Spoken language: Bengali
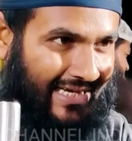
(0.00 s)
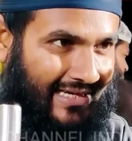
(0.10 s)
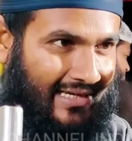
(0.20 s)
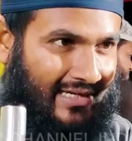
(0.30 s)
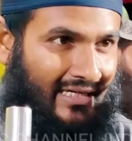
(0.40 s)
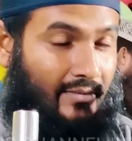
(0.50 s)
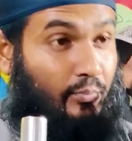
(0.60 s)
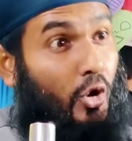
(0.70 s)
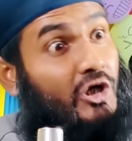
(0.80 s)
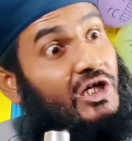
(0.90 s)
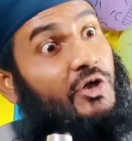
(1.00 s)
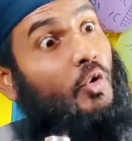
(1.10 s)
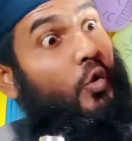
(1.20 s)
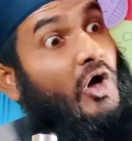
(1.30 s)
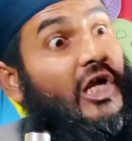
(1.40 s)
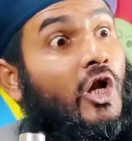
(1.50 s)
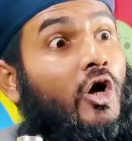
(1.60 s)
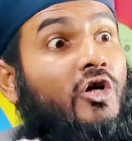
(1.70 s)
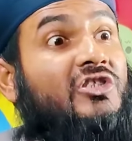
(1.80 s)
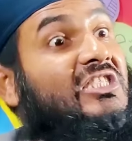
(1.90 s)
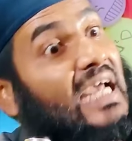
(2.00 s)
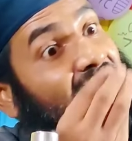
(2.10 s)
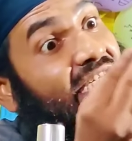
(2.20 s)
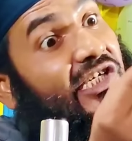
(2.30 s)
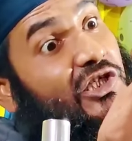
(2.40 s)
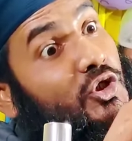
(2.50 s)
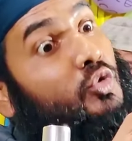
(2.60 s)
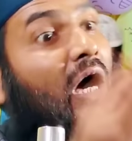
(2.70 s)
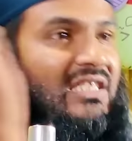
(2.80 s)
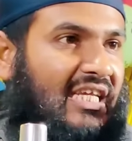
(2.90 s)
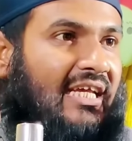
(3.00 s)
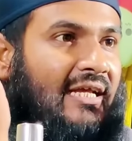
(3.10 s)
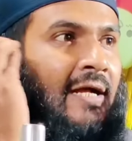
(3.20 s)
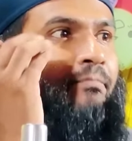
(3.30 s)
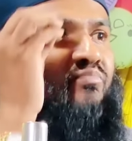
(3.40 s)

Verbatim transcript: তাই না ফকির ওই লোক যার কিছু আছে